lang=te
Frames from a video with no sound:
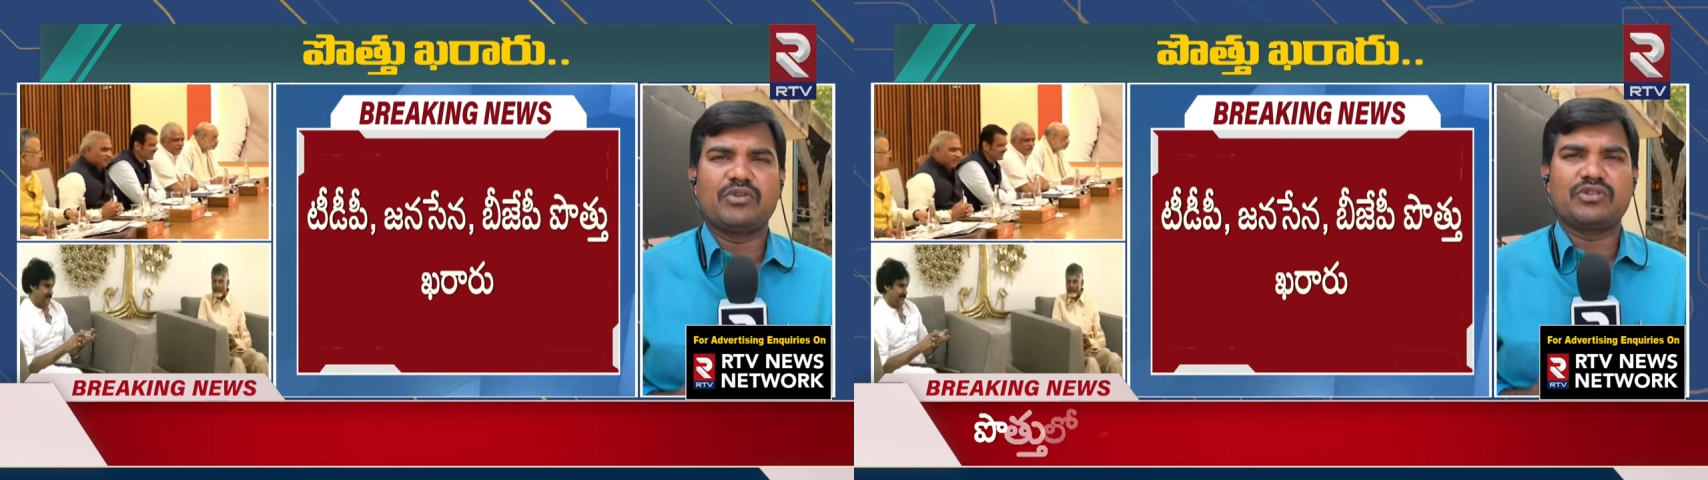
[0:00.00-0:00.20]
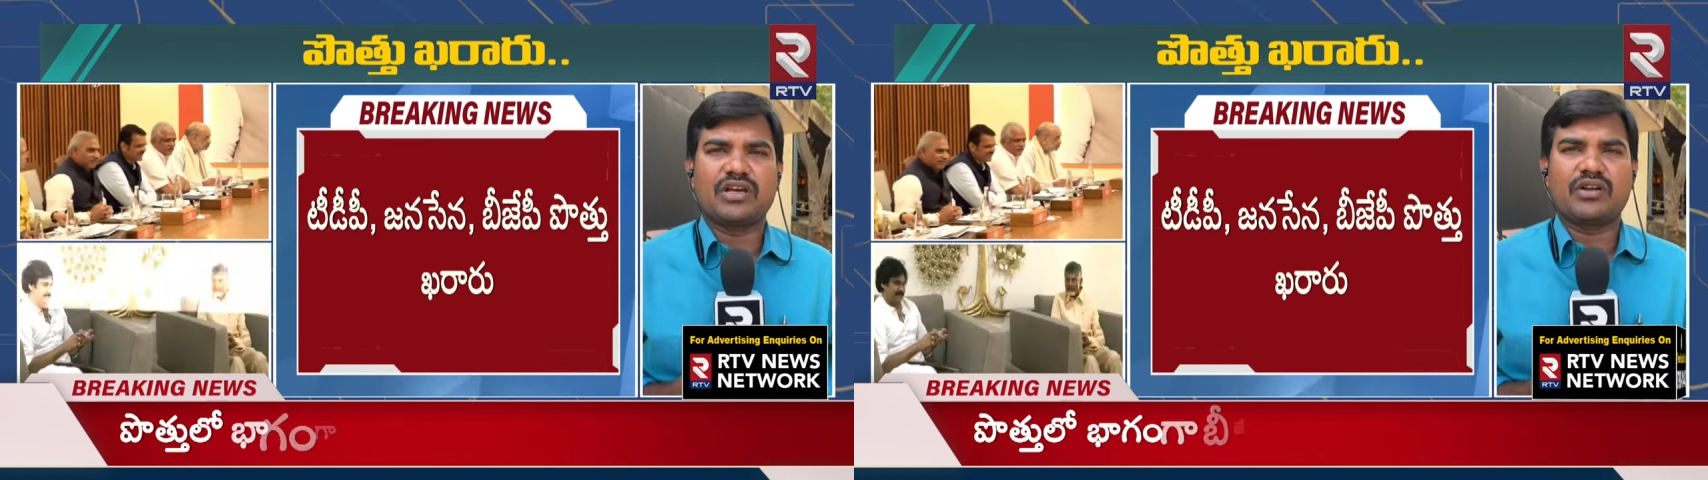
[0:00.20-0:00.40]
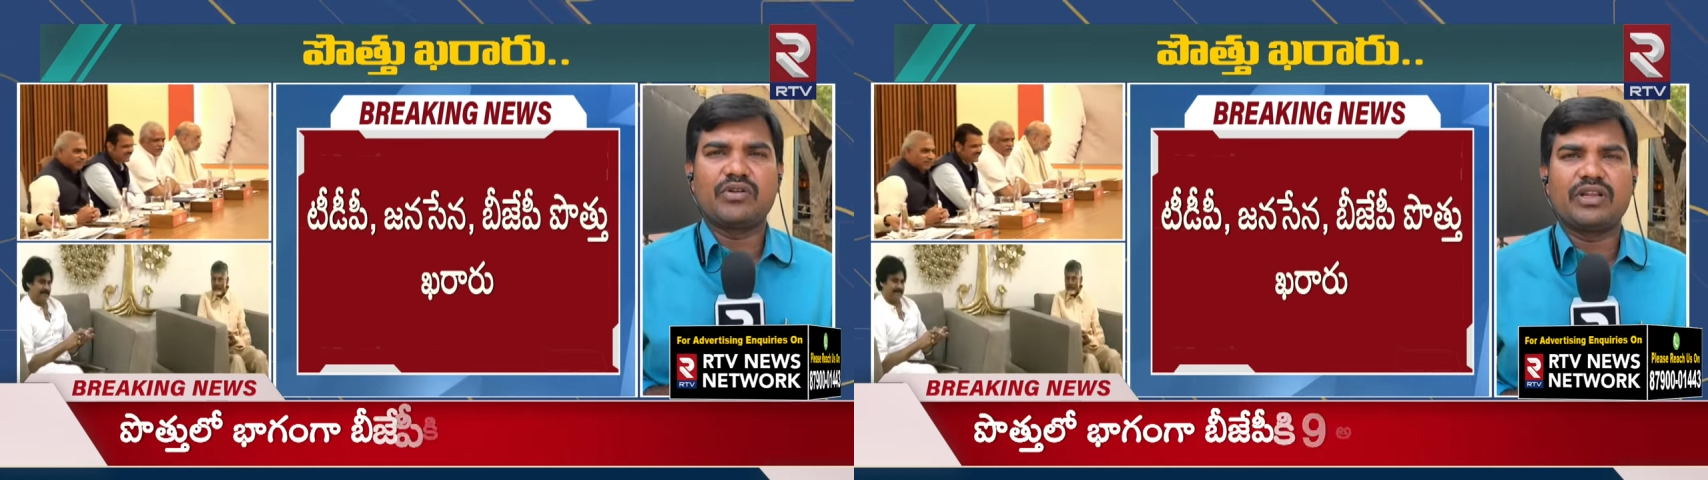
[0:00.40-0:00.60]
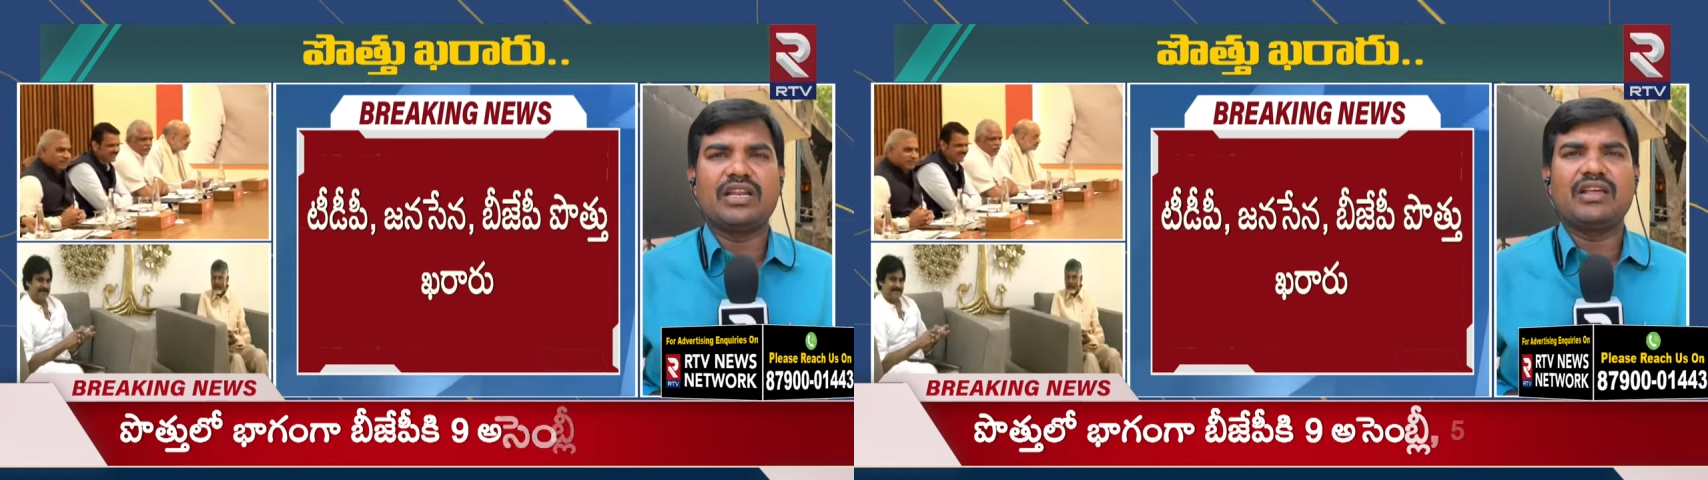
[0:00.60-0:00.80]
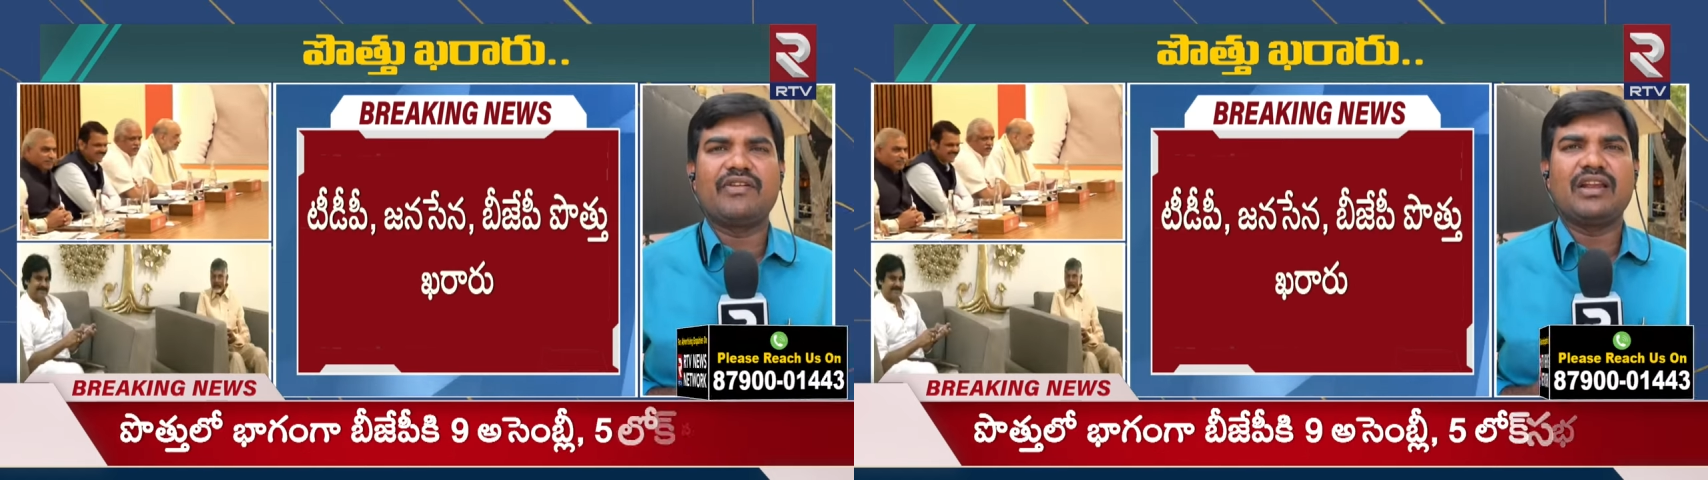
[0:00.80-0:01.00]
వెళ్ళబోతున్నారు
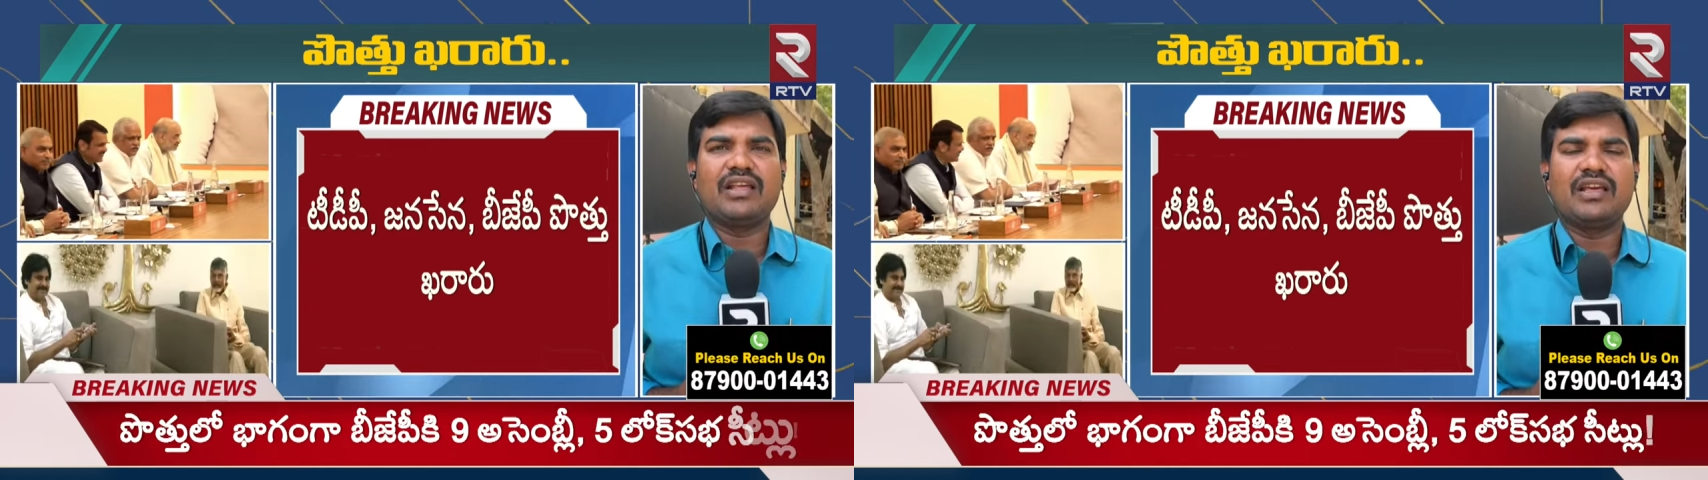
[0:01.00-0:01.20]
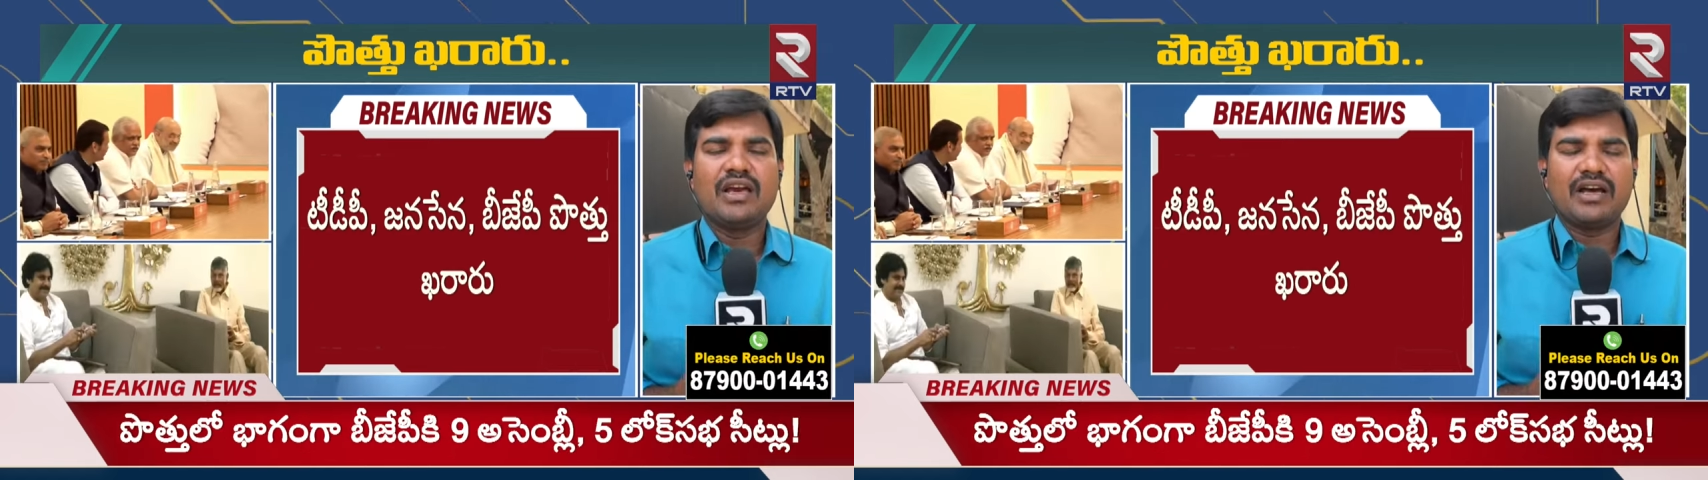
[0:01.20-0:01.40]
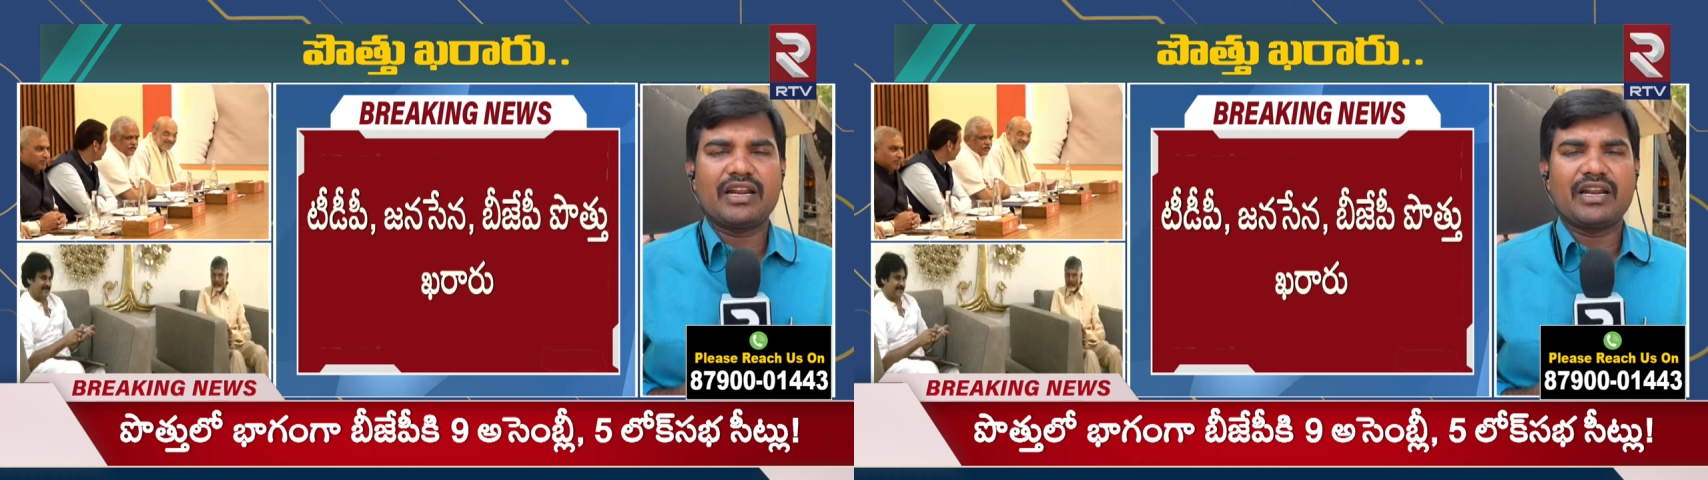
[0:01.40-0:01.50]
ఢిల్లీ వెళ్ళి